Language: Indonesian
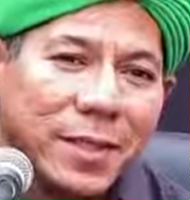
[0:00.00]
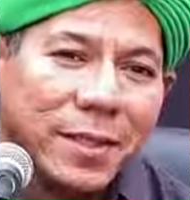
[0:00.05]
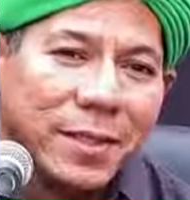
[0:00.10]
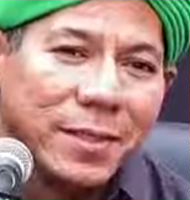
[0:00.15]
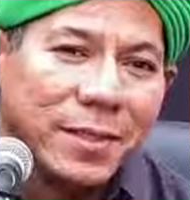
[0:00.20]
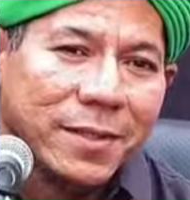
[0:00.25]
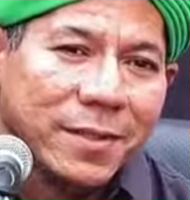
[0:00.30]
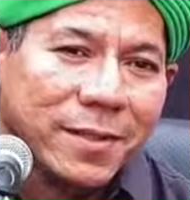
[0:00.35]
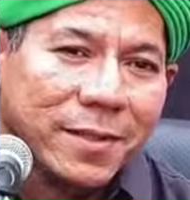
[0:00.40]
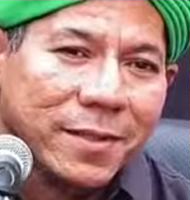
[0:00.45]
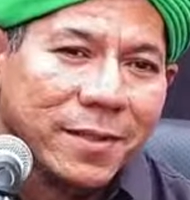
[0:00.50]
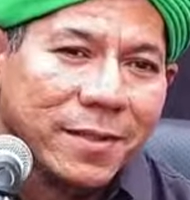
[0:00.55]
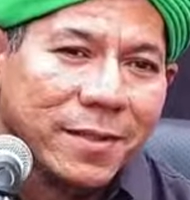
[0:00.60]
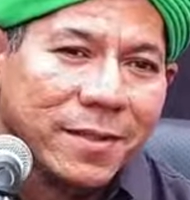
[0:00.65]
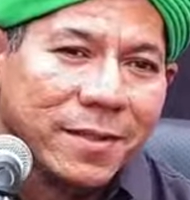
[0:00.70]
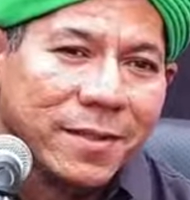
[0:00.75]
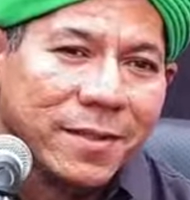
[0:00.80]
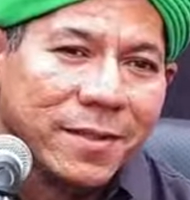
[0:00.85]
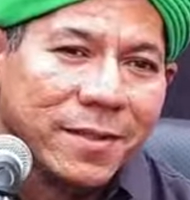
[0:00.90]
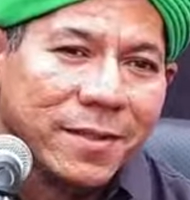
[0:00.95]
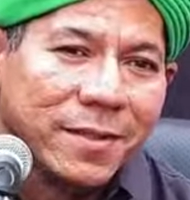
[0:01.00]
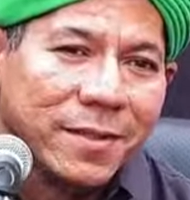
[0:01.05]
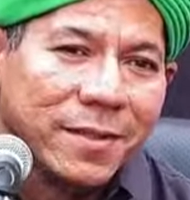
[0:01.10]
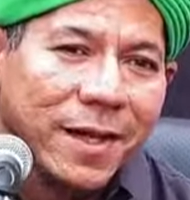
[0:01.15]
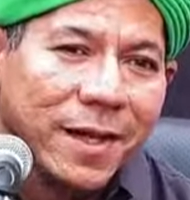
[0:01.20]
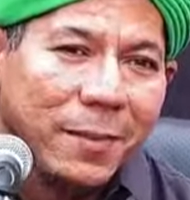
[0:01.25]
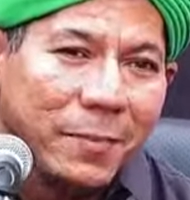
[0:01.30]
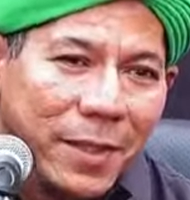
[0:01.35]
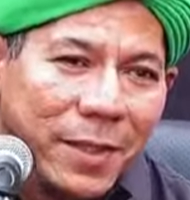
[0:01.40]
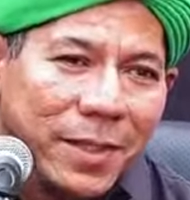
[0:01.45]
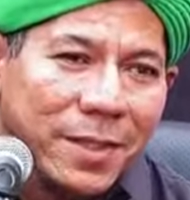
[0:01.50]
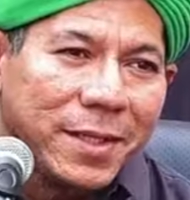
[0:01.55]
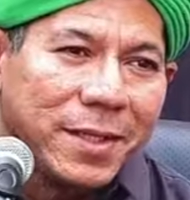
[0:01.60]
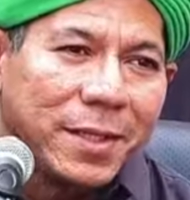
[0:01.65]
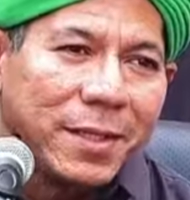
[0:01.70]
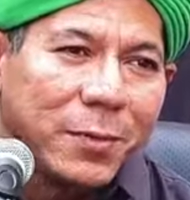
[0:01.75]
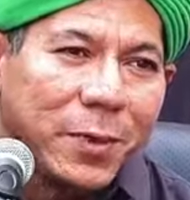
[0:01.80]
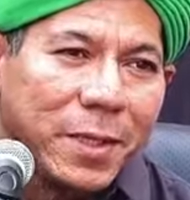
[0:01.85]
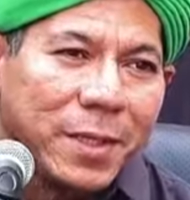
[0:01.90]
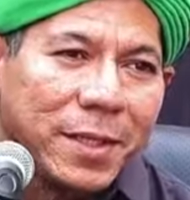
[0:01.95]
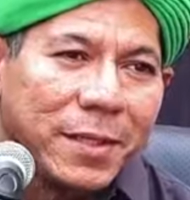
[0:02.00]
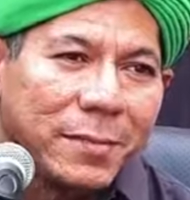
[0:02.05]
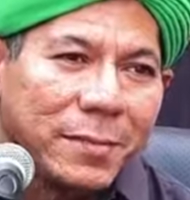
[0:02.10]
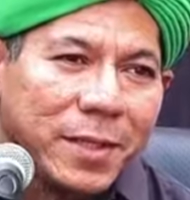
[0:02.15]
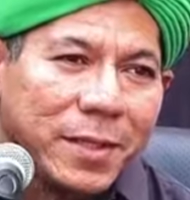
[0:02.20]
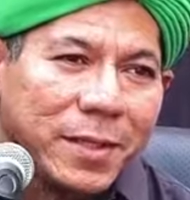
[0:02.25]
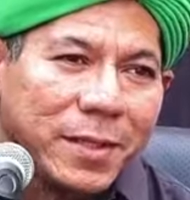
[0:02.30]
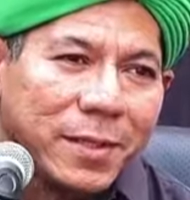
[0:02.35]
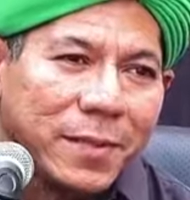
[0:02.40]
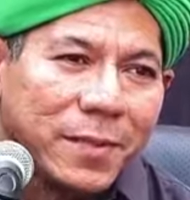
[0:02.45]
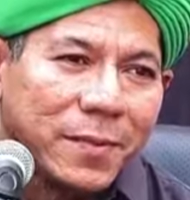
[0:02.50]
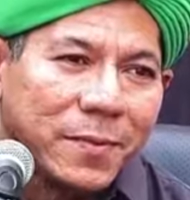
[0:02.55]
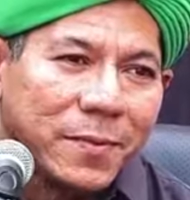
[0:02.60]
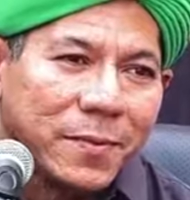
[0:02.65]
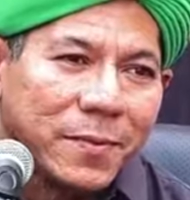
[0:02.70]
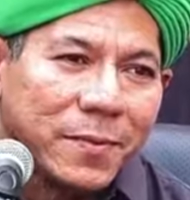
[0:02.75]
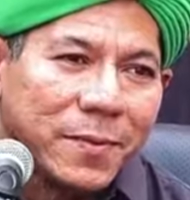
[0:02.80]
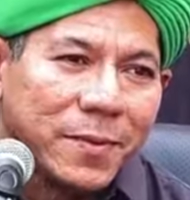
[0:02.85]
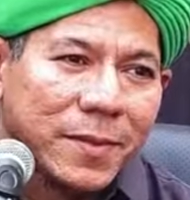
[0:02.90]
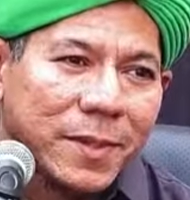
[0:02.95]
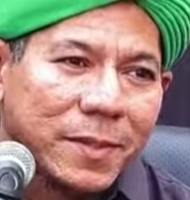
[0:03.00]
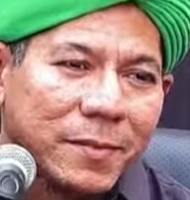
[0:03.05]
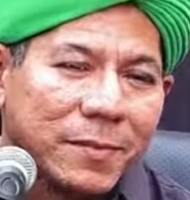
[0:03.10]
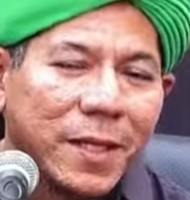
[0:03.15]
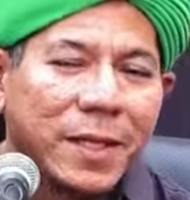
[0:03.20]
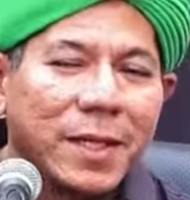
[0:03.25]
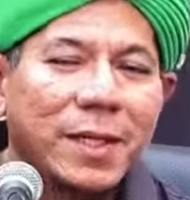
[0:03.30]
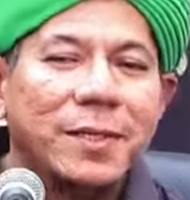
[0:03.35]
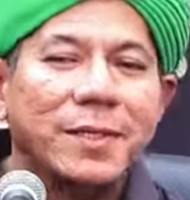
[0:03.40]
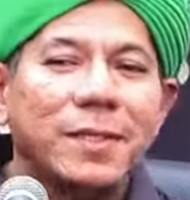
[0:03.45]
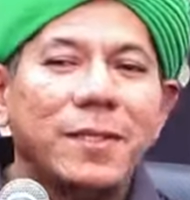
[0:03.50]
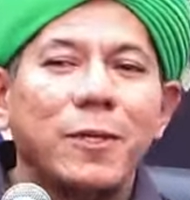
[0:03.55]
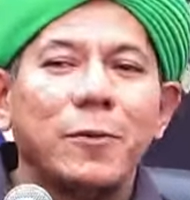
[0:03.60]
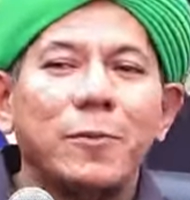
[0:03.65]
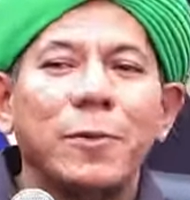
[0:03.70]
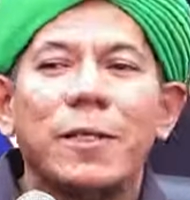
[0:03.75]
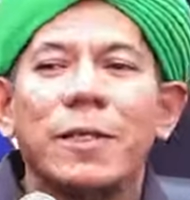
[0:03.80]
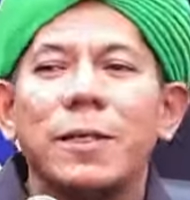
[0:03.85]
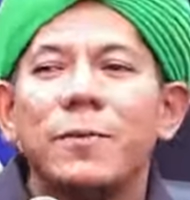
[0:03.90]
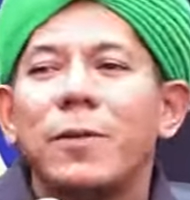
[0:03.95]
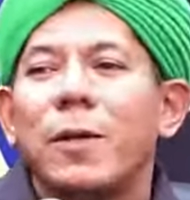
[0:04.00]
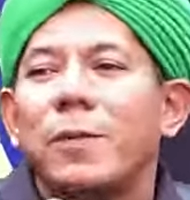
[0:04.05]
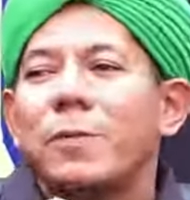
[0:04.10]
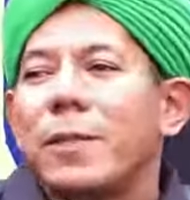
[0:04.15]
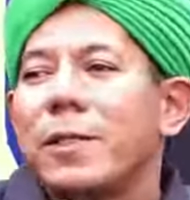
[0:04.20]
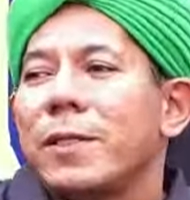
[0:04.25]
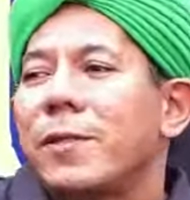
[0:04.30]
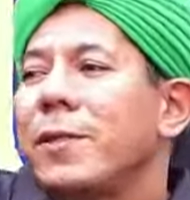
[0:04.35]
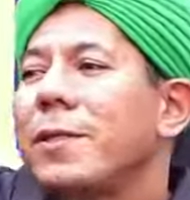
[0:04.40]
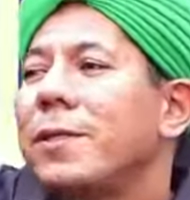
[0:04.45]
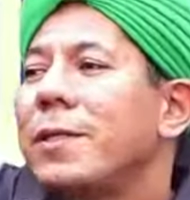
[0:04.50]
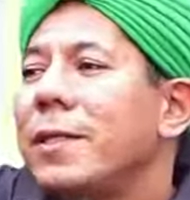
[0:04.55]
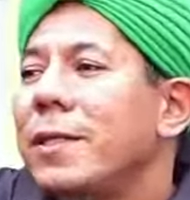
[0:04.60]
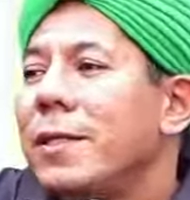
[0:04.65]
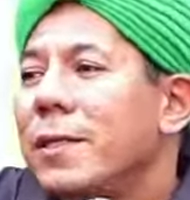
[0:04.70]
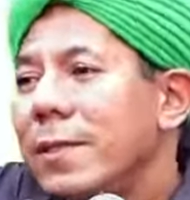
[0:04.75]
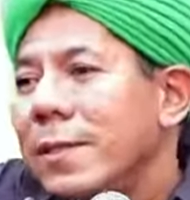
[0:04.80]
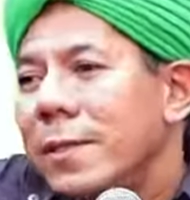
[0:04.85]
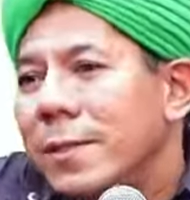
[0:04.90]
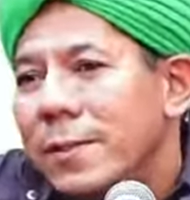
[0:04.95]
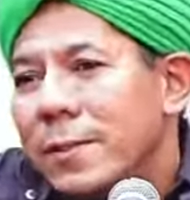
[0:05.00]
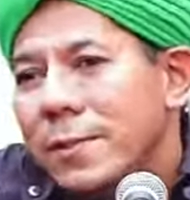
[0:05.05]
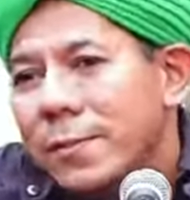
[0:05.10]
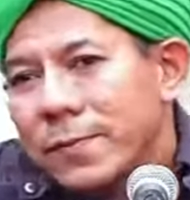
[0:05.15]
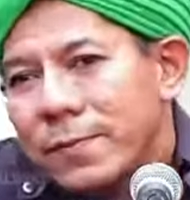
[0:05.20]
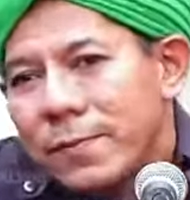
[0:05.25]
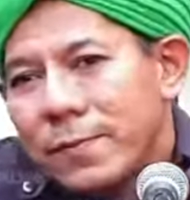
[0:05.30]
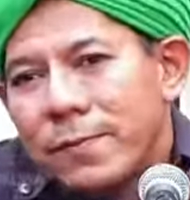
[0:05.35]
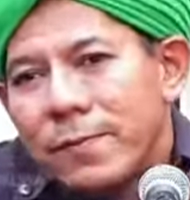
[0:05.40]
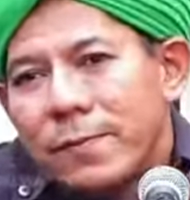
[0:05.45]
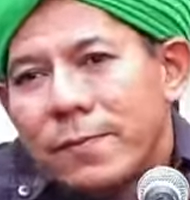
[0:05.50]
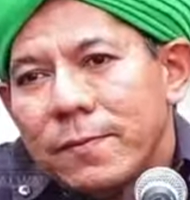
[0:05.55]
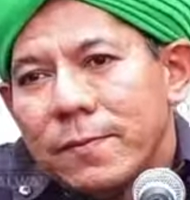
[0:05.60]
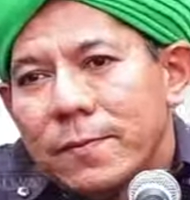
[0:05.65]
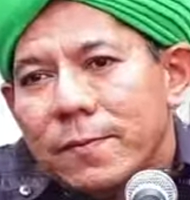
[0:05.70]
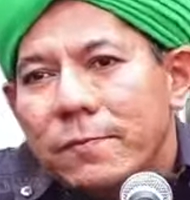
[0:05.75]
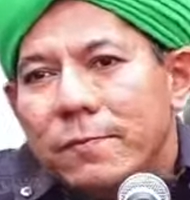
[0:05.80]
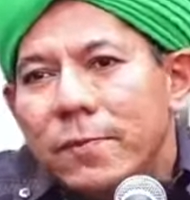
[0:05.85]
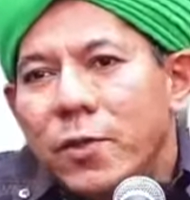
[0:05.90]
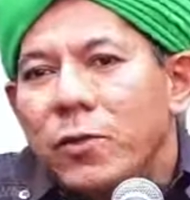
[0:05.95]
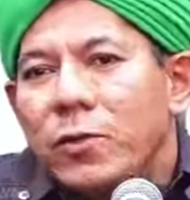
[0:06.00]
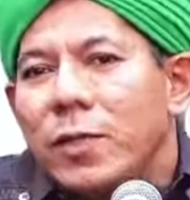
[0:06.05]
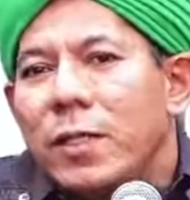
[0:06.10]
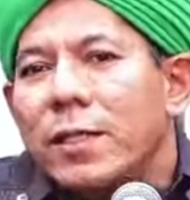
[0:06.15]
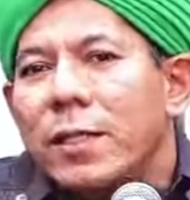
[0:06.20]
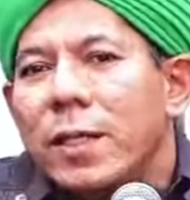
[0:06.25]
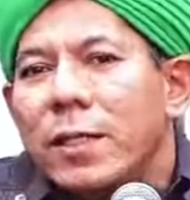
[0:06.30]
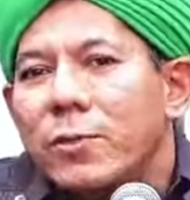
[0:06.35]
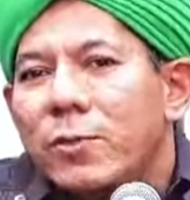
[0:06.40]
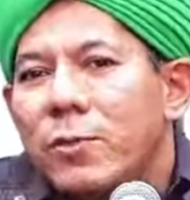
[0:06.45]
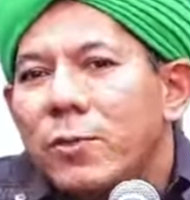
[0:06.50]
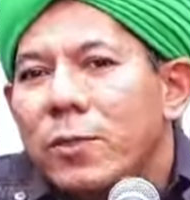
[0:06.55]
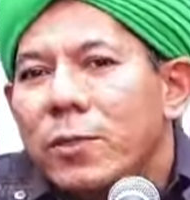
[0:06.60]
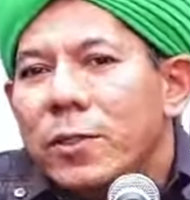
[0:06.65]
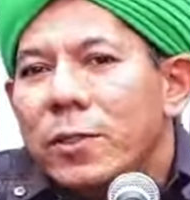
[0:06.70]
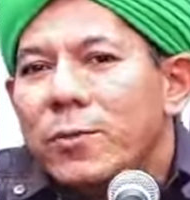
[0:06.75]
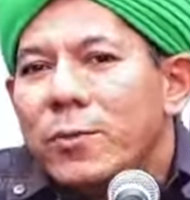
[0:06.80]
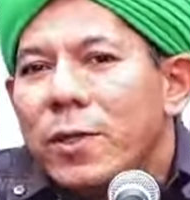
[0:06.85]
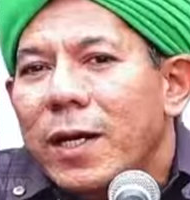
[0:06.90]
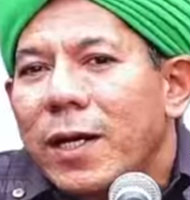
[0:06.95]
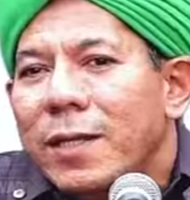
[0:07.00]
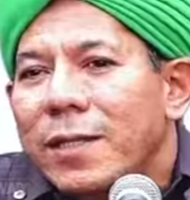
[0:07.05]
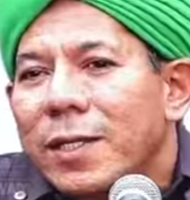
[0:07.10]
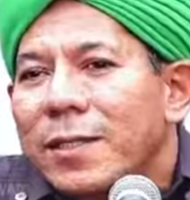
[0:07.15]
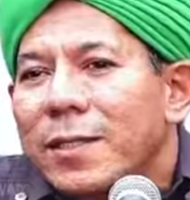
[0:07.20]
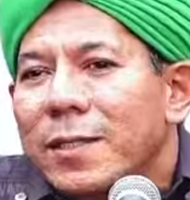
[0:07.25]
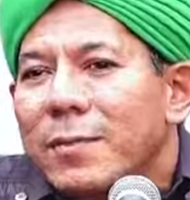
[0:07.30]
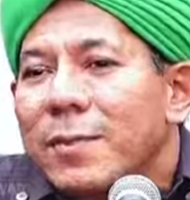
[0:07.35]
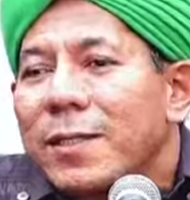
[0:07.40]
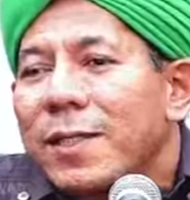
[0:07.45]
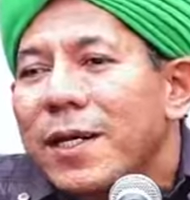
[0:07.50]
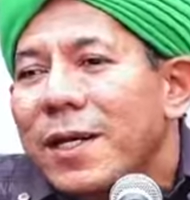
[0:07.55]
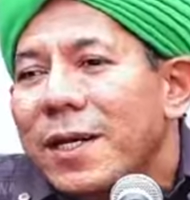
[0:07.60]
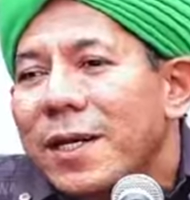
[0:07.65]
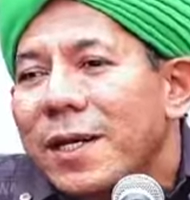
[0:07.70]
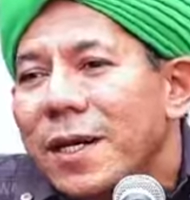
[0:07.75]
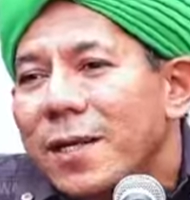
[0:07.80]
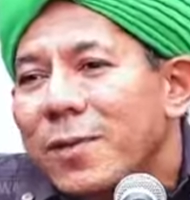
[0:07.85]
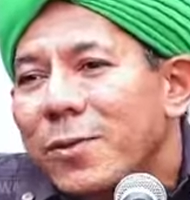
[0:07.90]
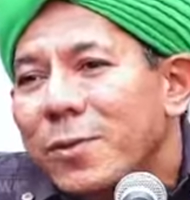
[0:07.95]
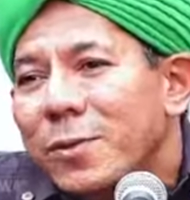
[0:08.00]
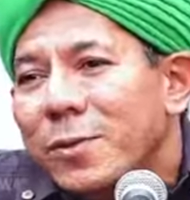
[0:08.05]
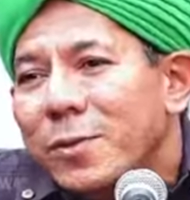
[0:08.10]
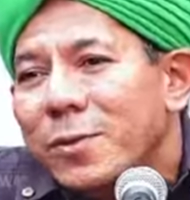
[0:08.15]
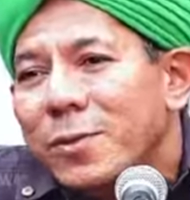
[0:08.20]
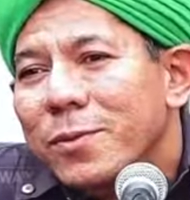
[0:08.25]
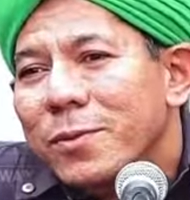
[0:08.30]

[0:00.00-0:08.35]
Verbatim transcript: ini apa yang terjadi wahai Nabi maka dijawab oleh Nabi Muhammad Aulia barusan telah turun sebuah ayat yang menyerangkan aku